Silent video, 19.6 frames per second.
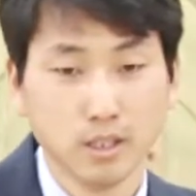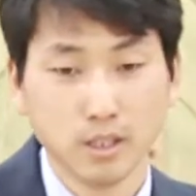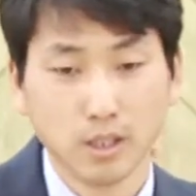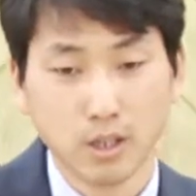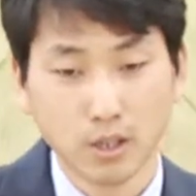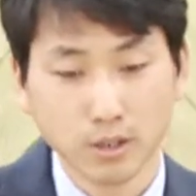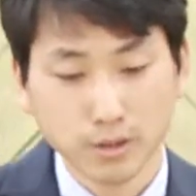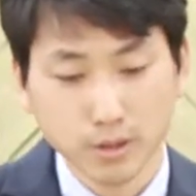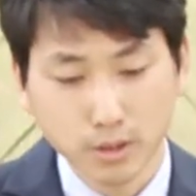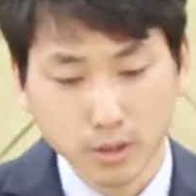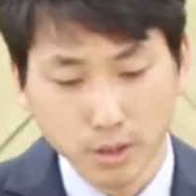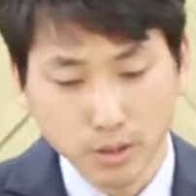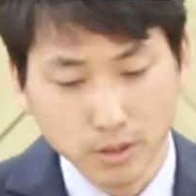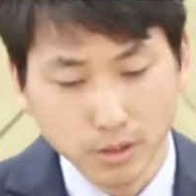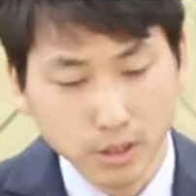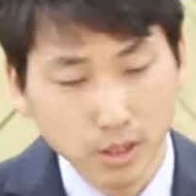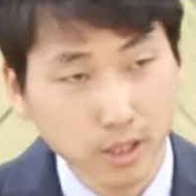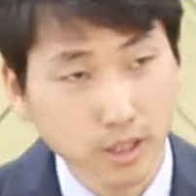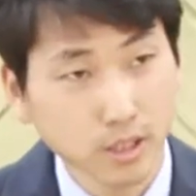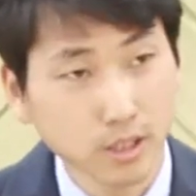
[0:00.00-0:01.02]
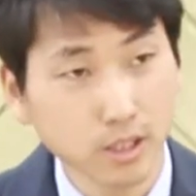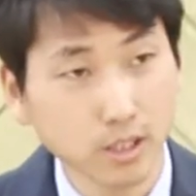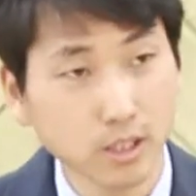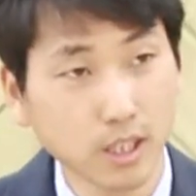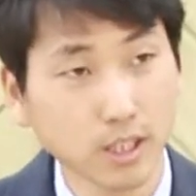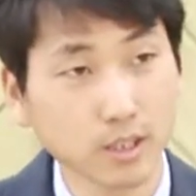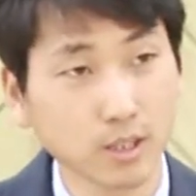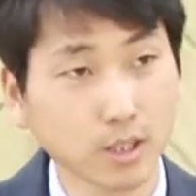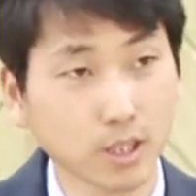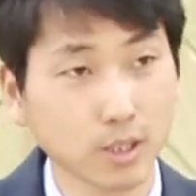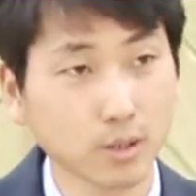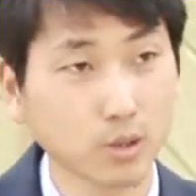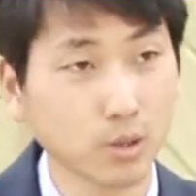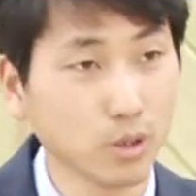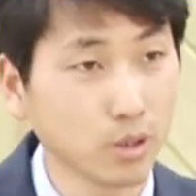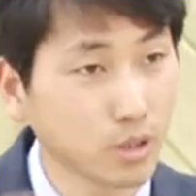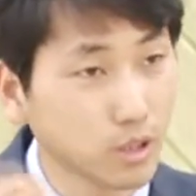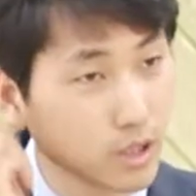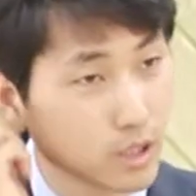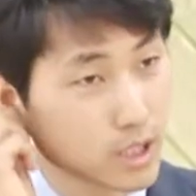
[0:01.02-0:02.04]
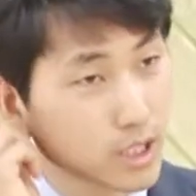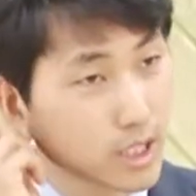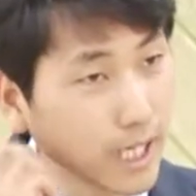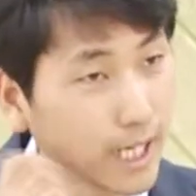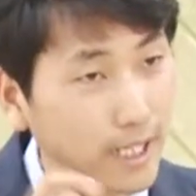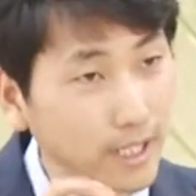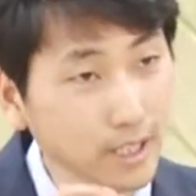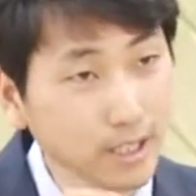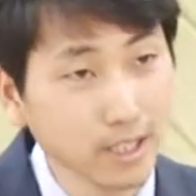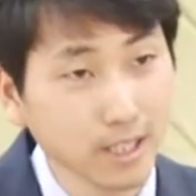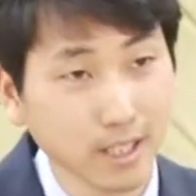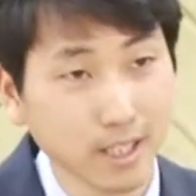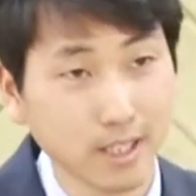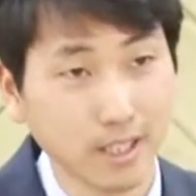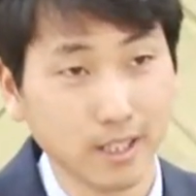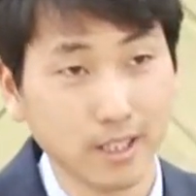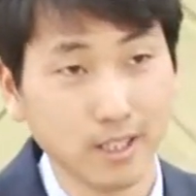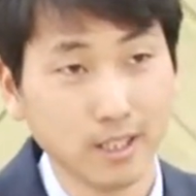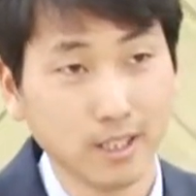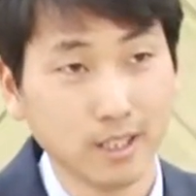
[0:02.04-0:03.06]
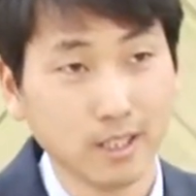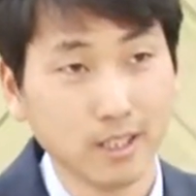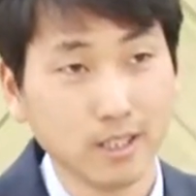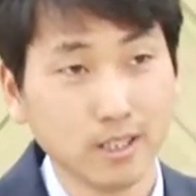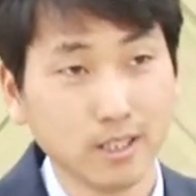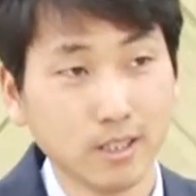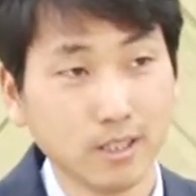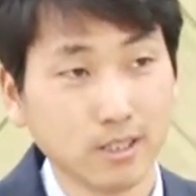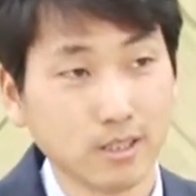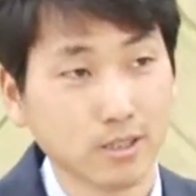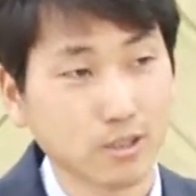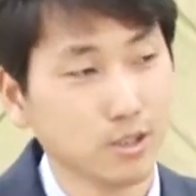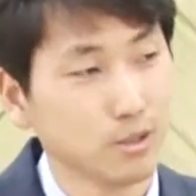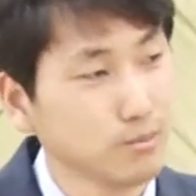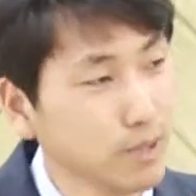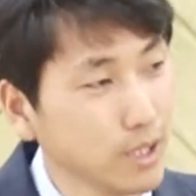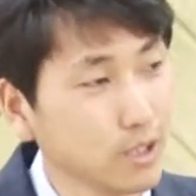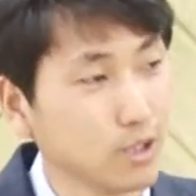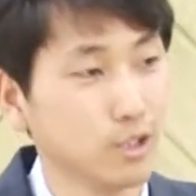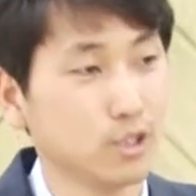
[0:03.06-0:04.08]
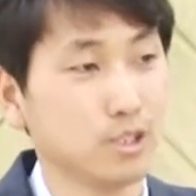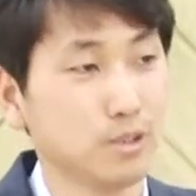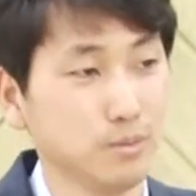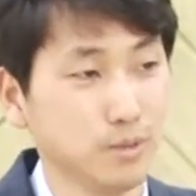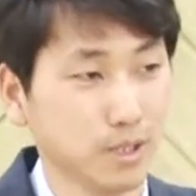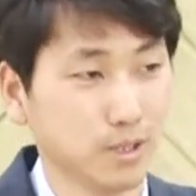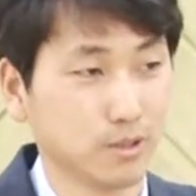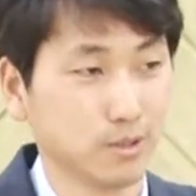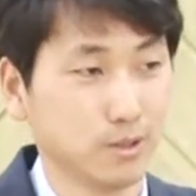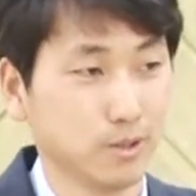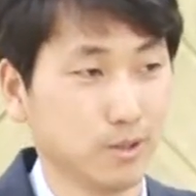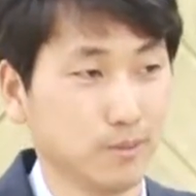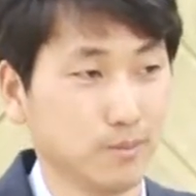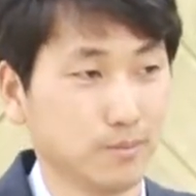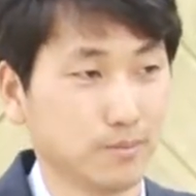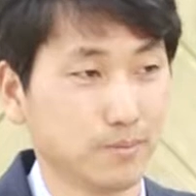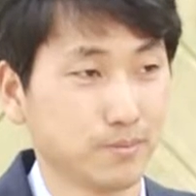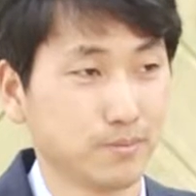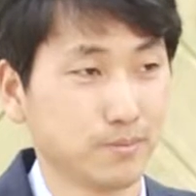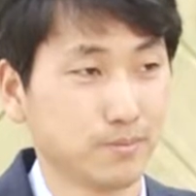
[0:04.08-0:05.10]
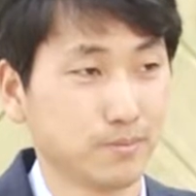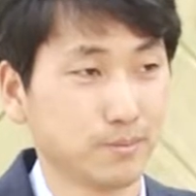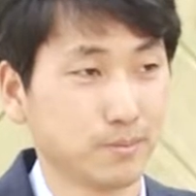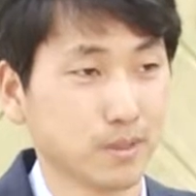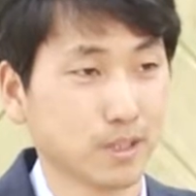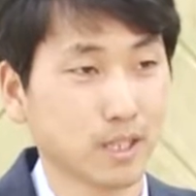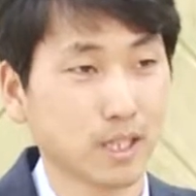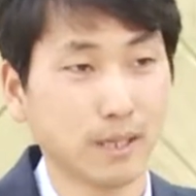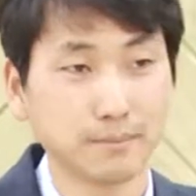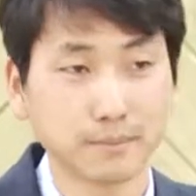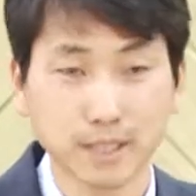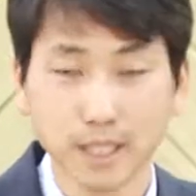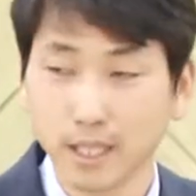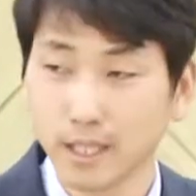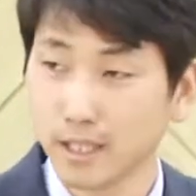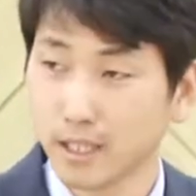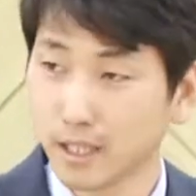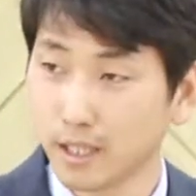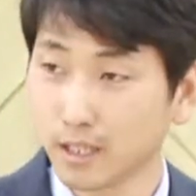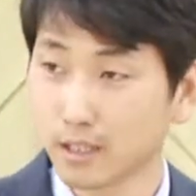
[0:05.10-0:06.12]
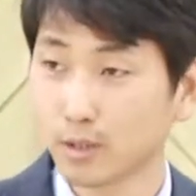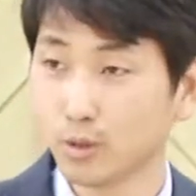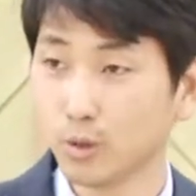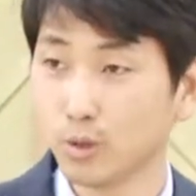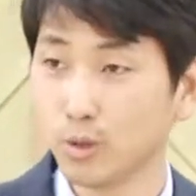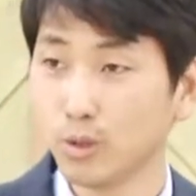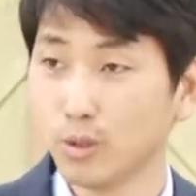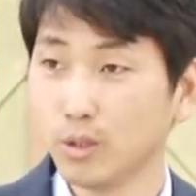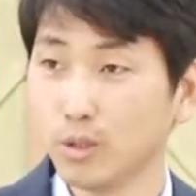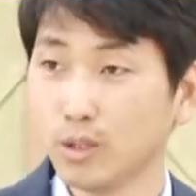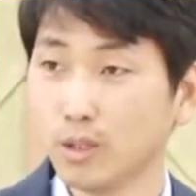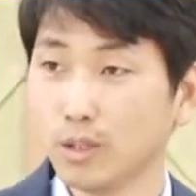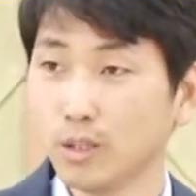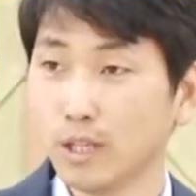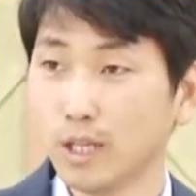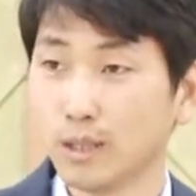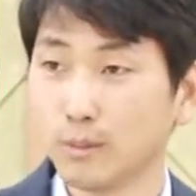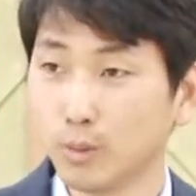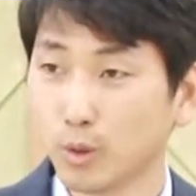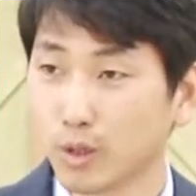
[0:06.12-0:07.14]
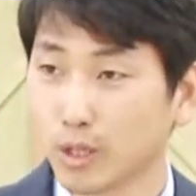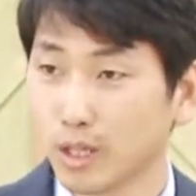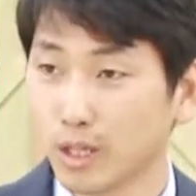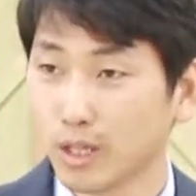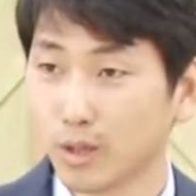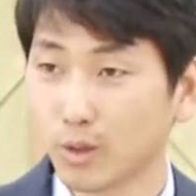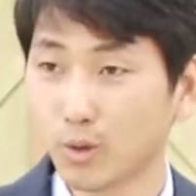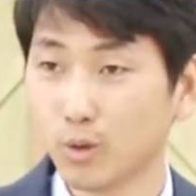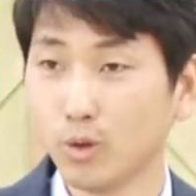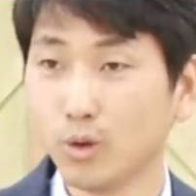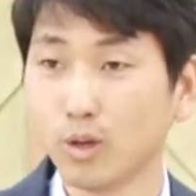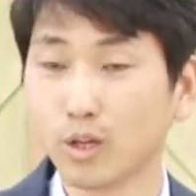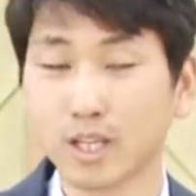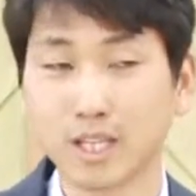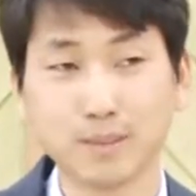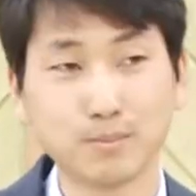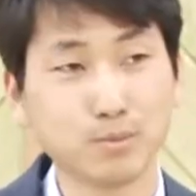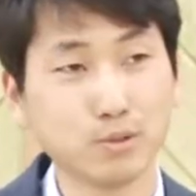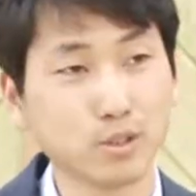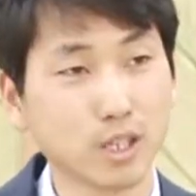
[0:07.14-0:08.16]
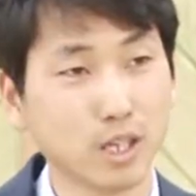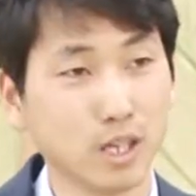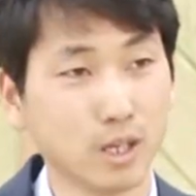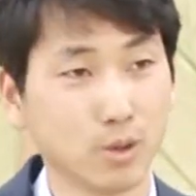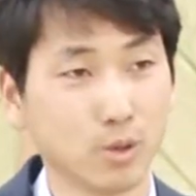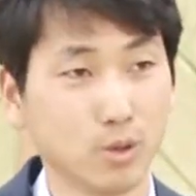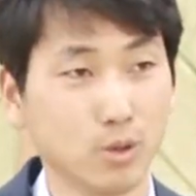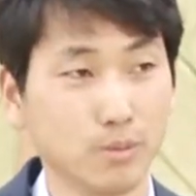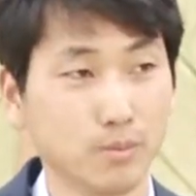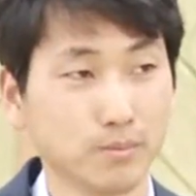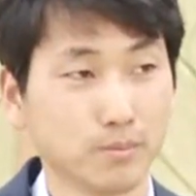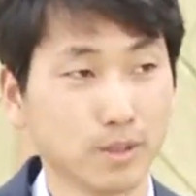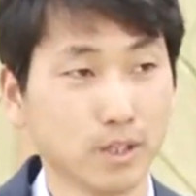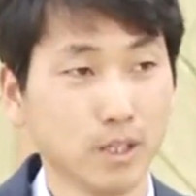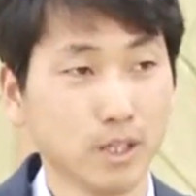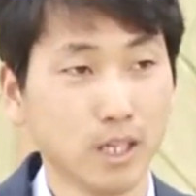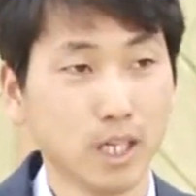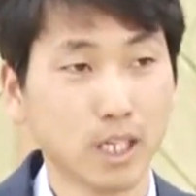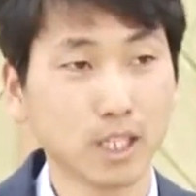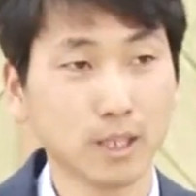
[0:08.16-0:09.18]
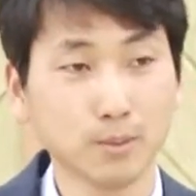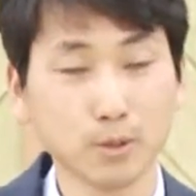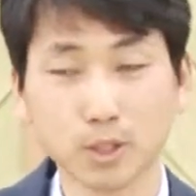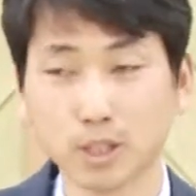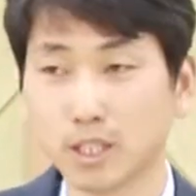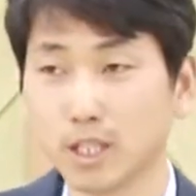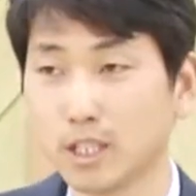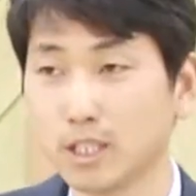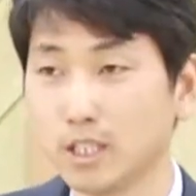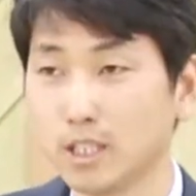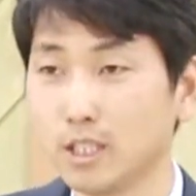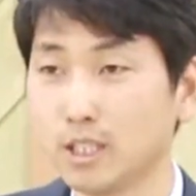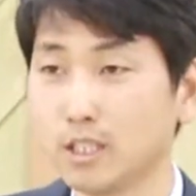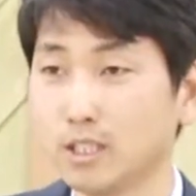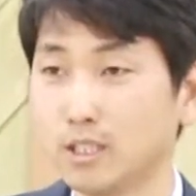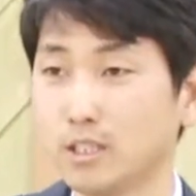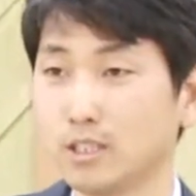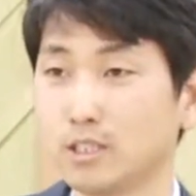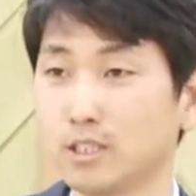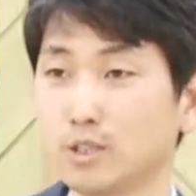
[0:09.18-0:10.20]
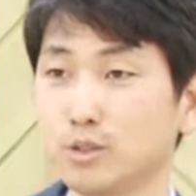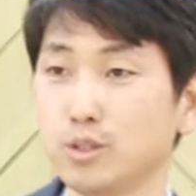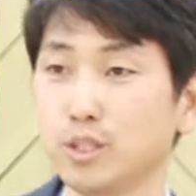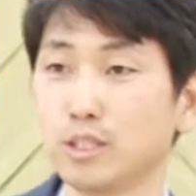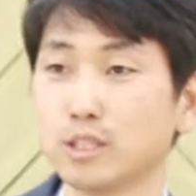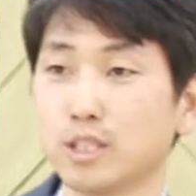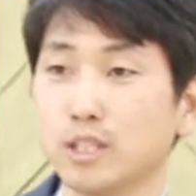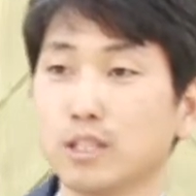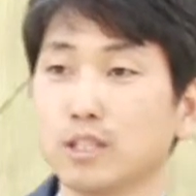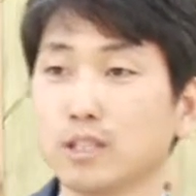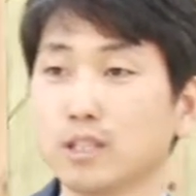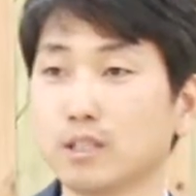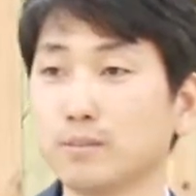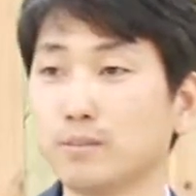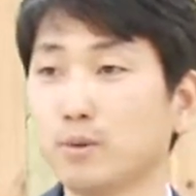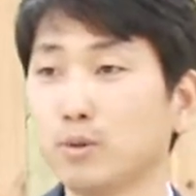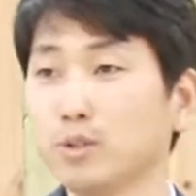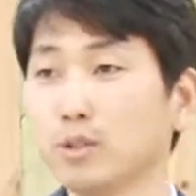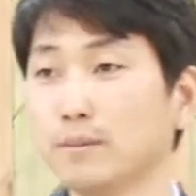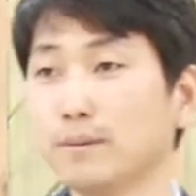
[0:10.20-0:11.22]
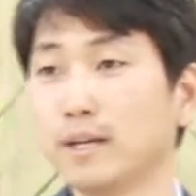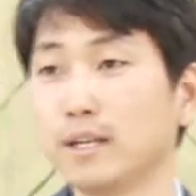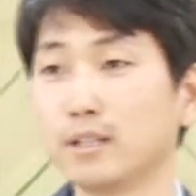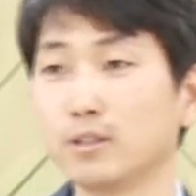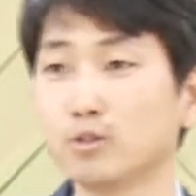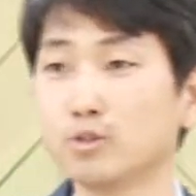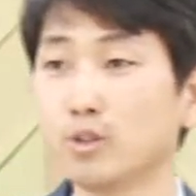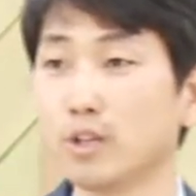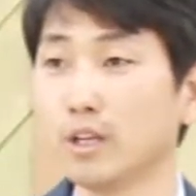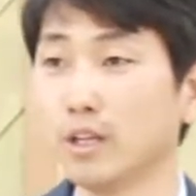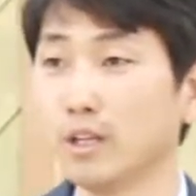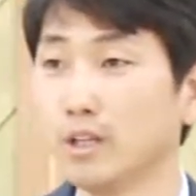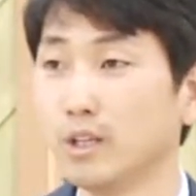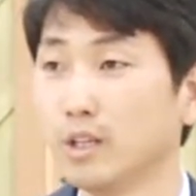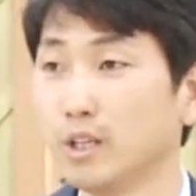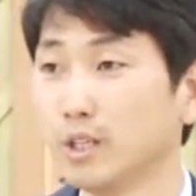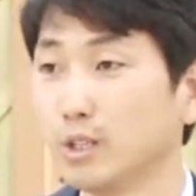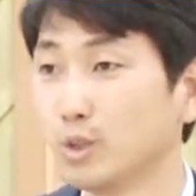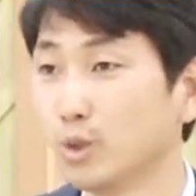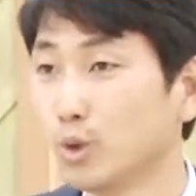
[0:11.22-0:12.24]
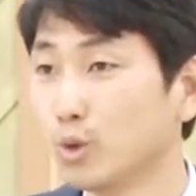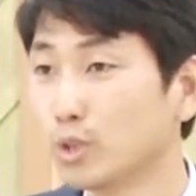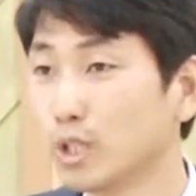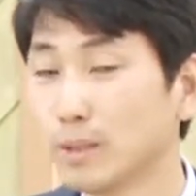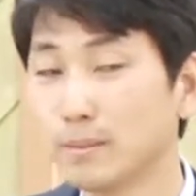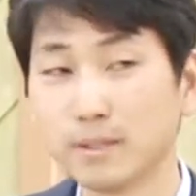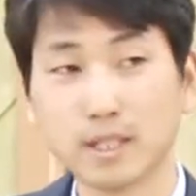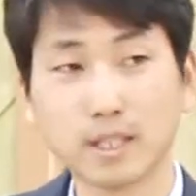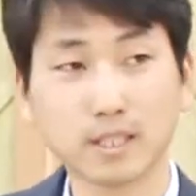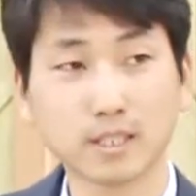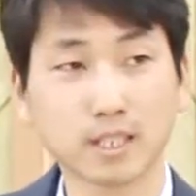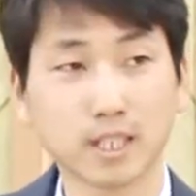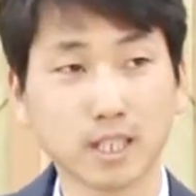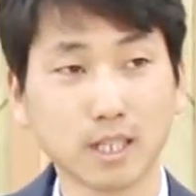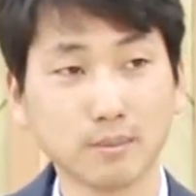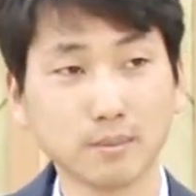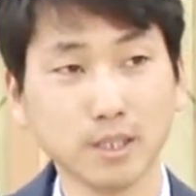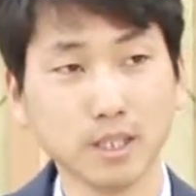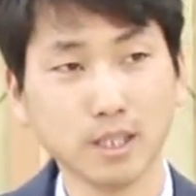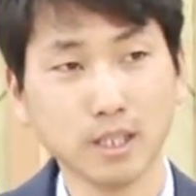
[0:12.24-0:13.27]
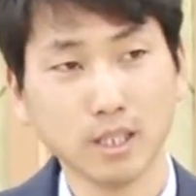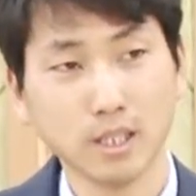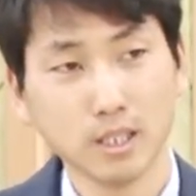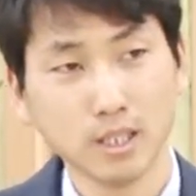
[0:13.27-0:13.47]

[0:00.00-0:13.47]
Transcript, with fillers: 어떤 일을 하더라도 그 작은 일에 정말 열심히 했어요. 감사해 하고 행복해하고 기쁘게 하고 하다 보니까 이 시위대장 보디발의 눈에 요셉이라는 사람이